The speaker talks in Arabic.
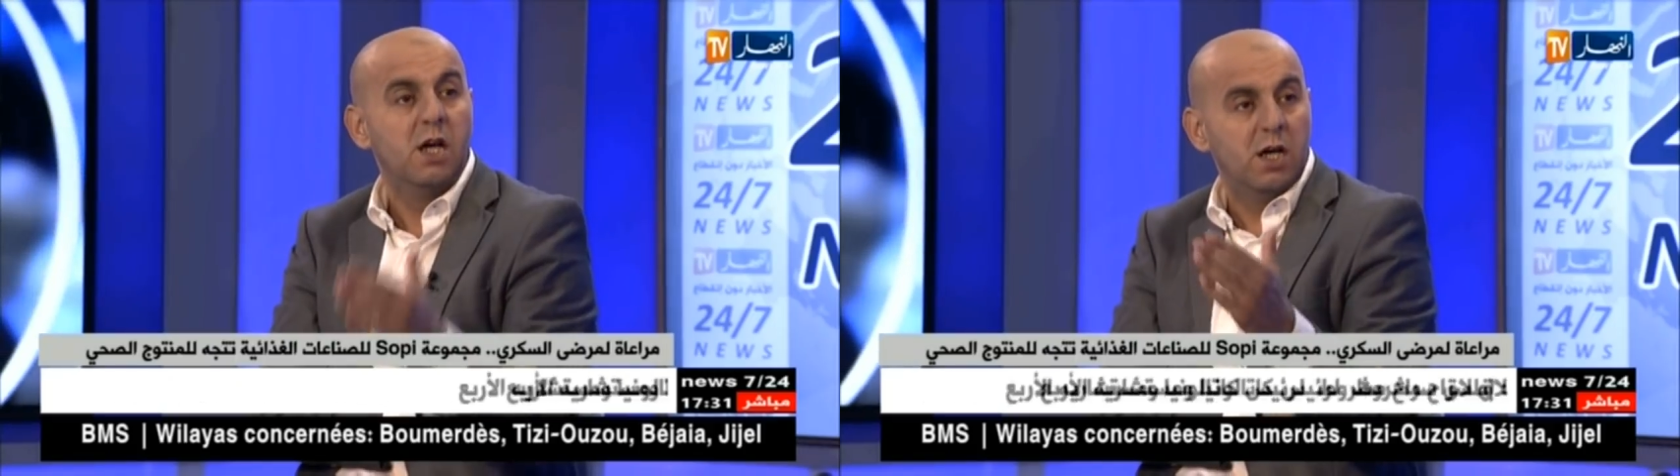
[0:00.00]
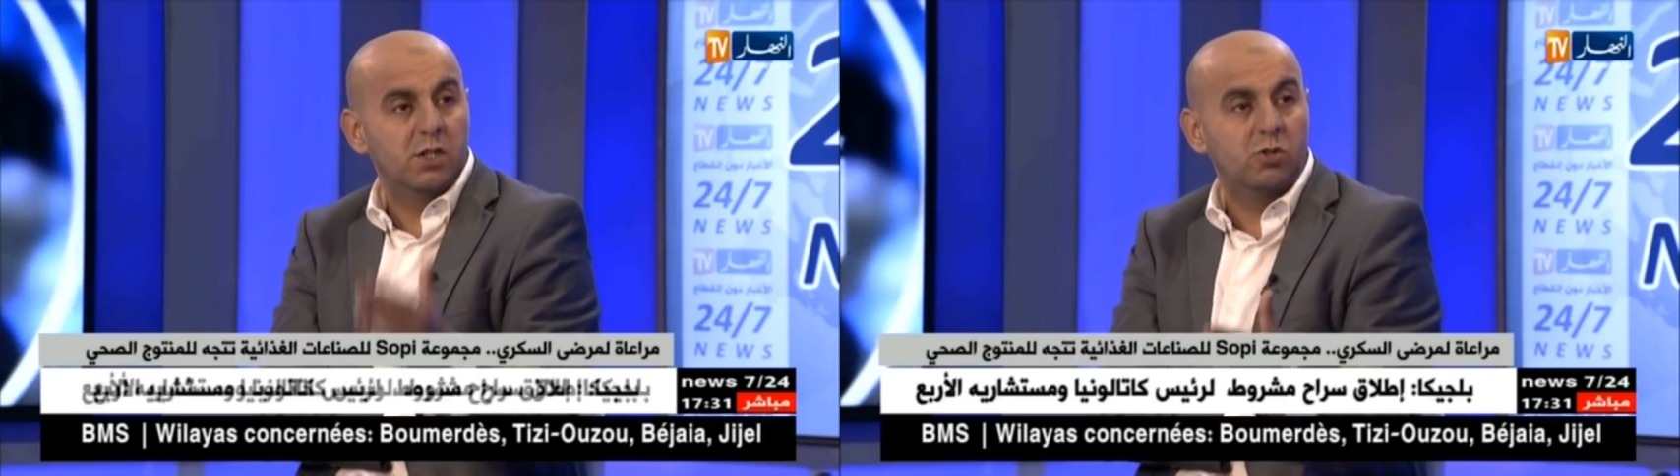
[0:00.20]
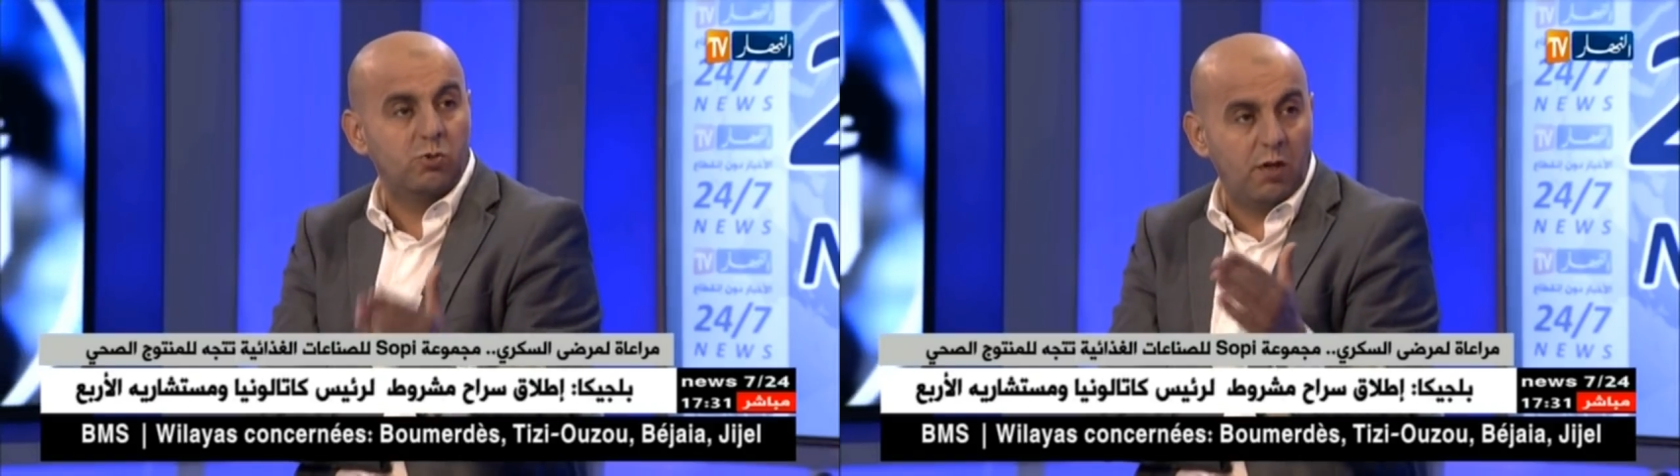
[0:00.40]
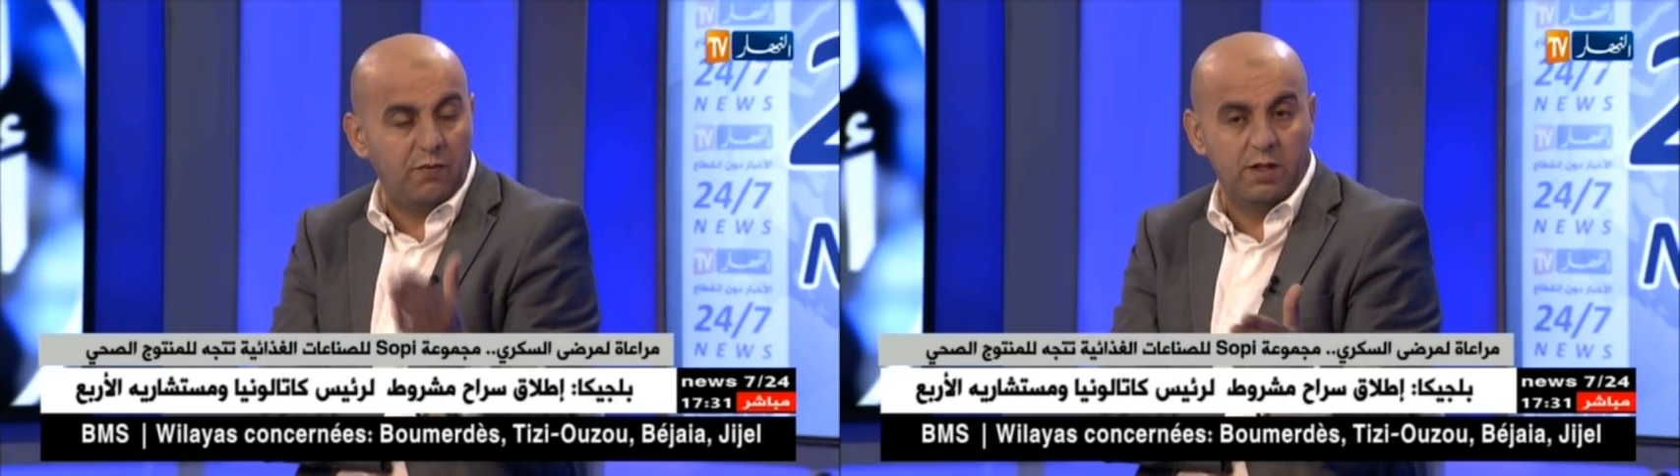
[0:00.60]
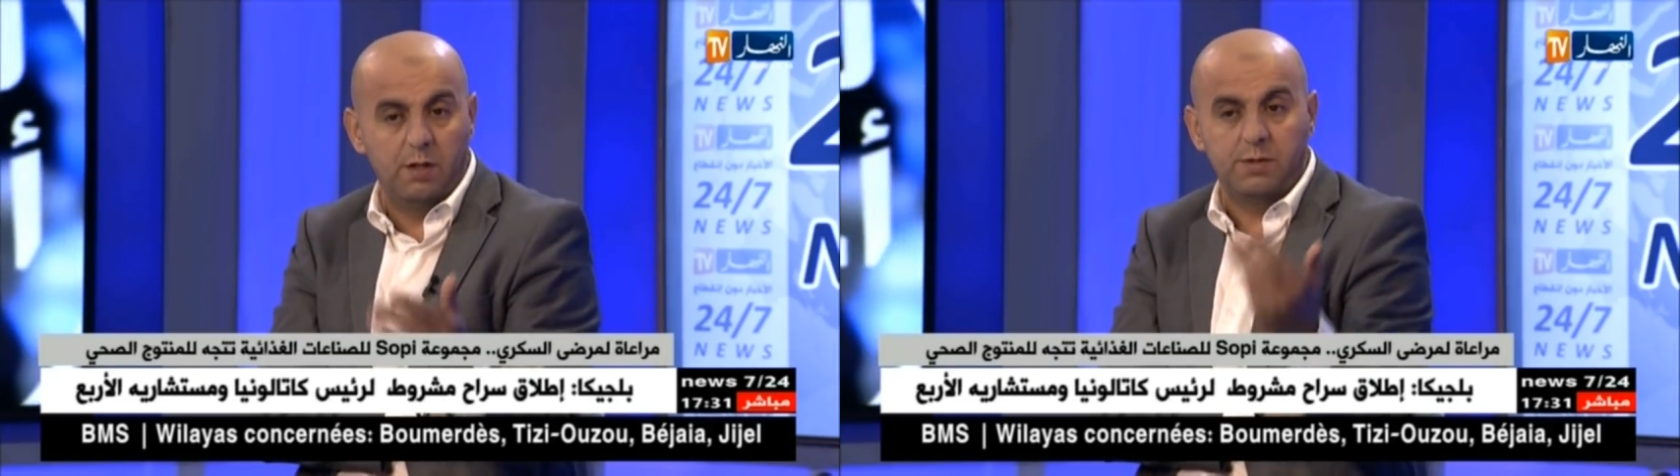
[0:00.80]
السكر في
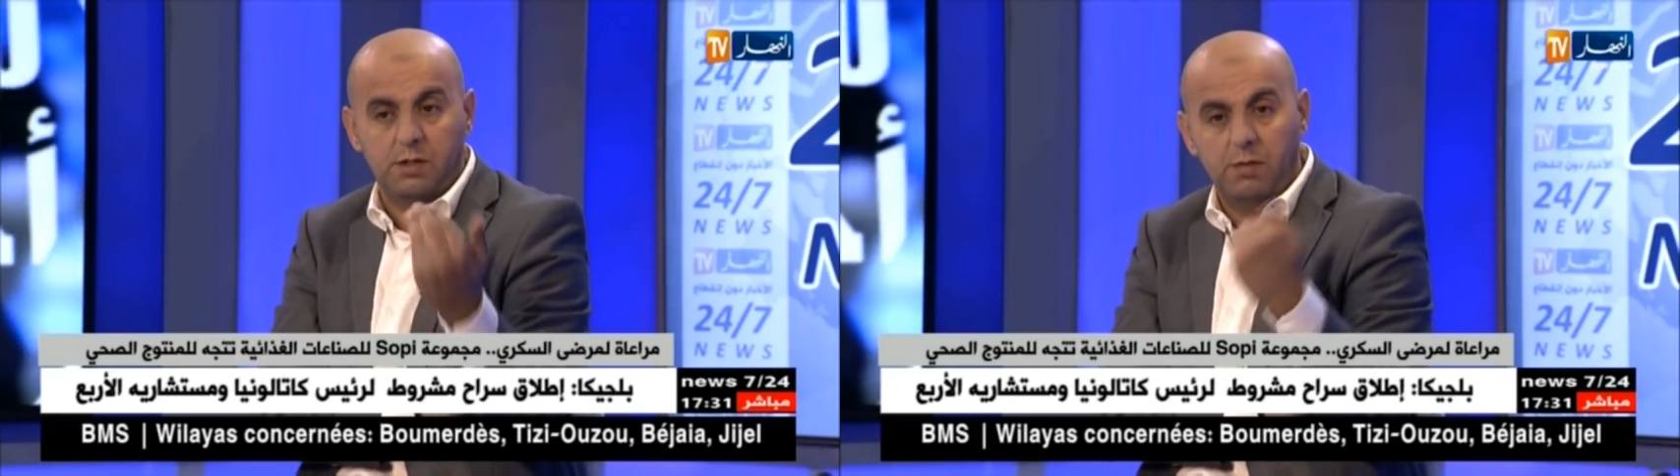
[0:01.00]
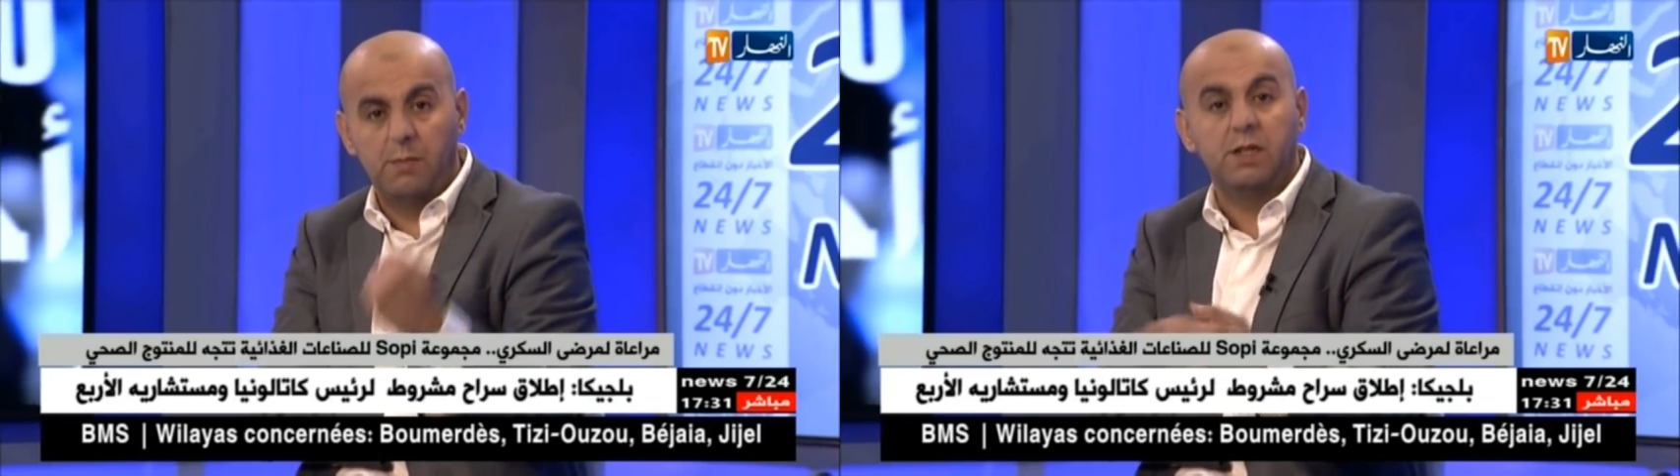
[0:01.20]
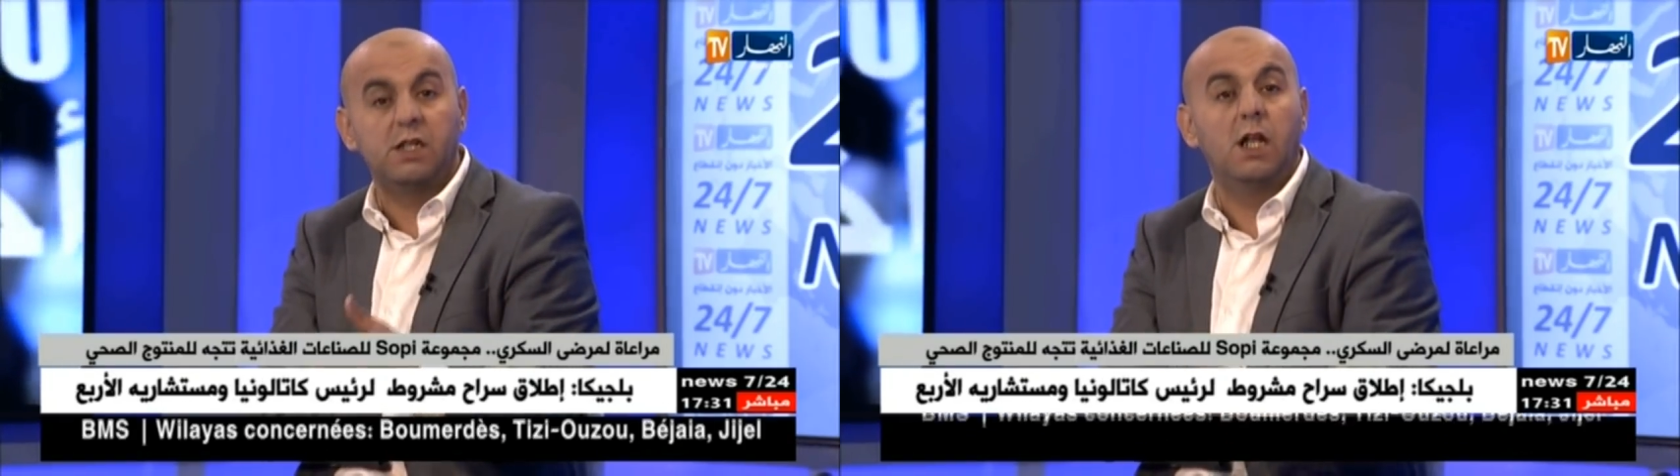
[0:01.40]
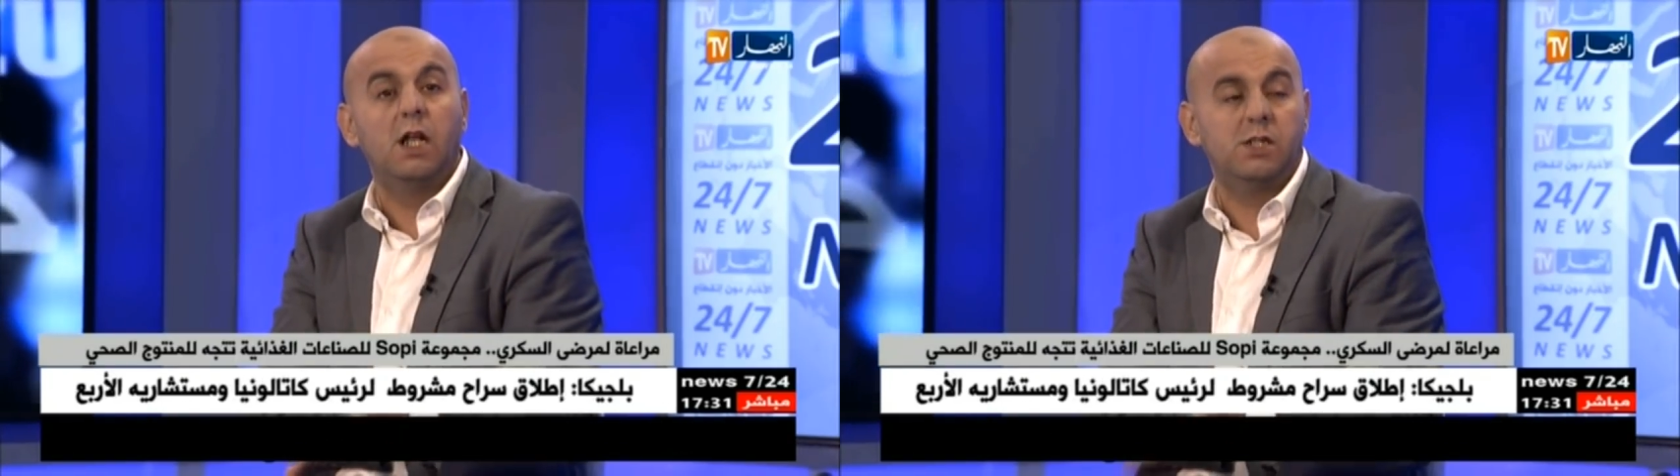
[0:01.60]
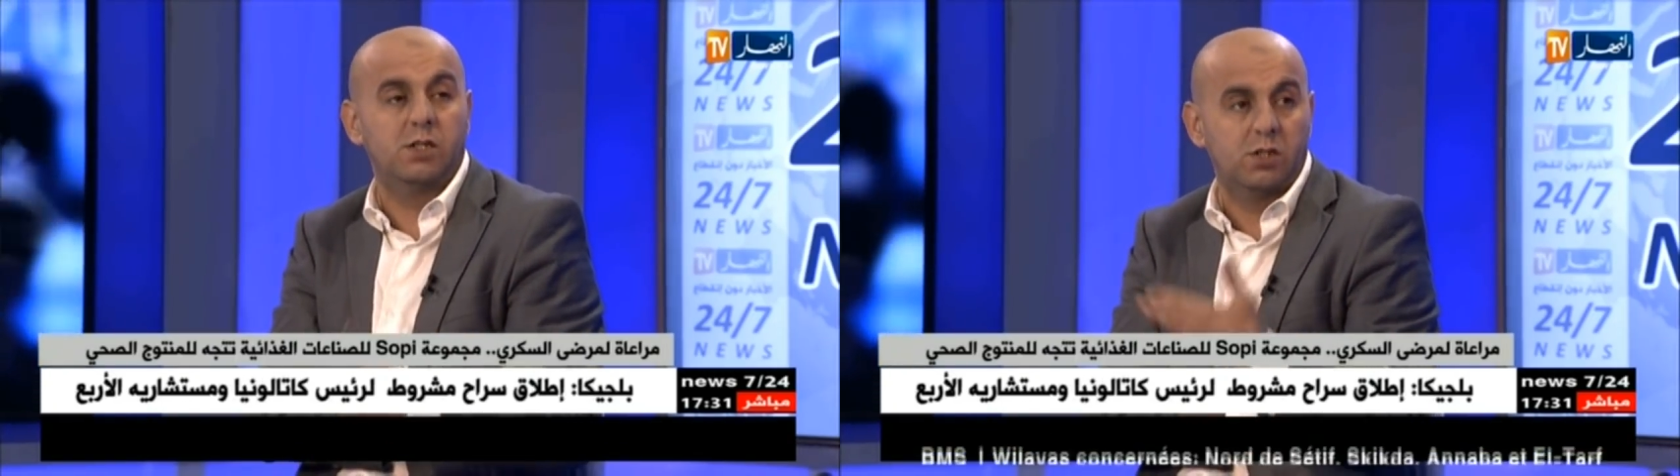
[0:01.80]
الدم تسمى ما
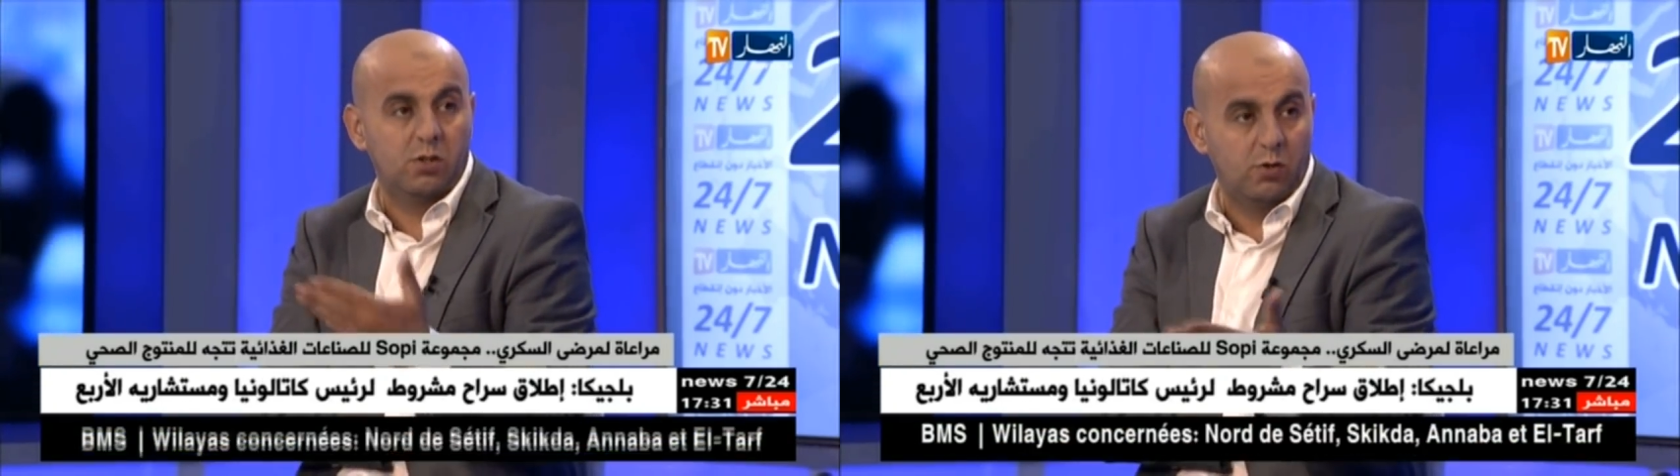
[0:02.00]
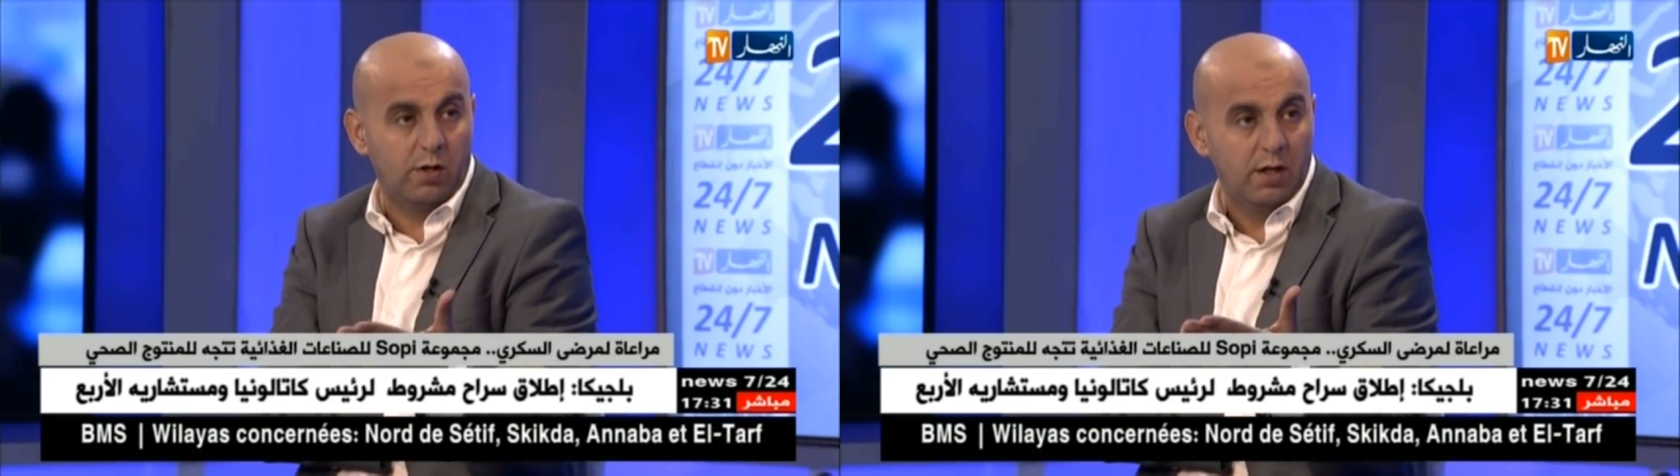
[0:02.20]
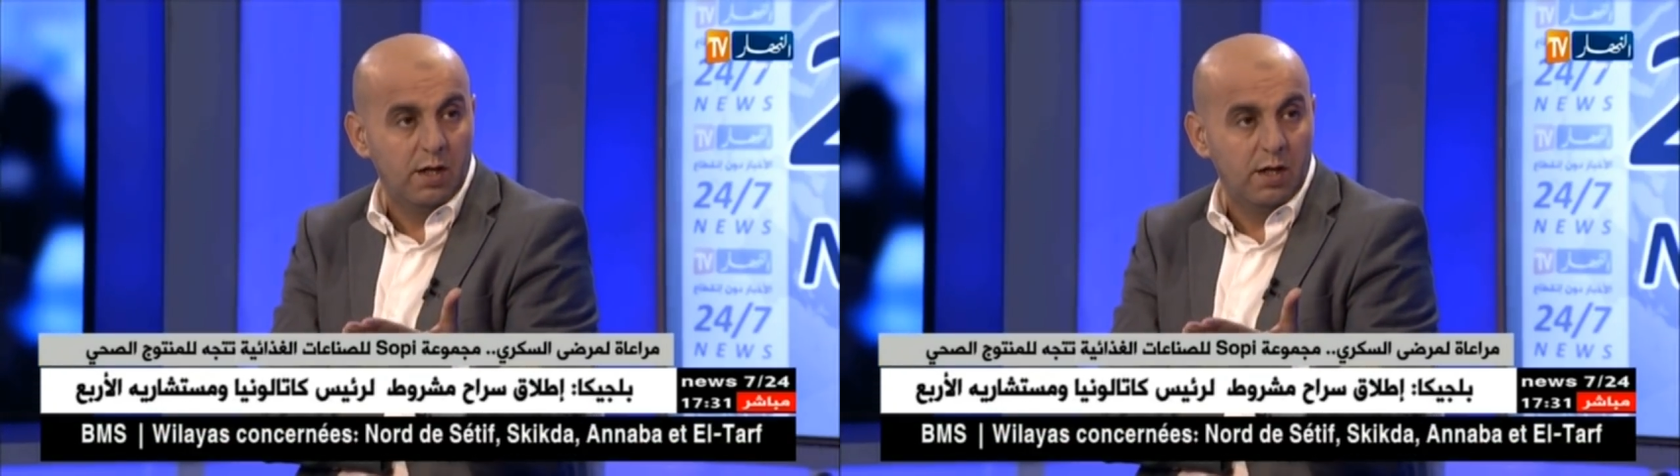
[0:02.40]
تطلعش السكر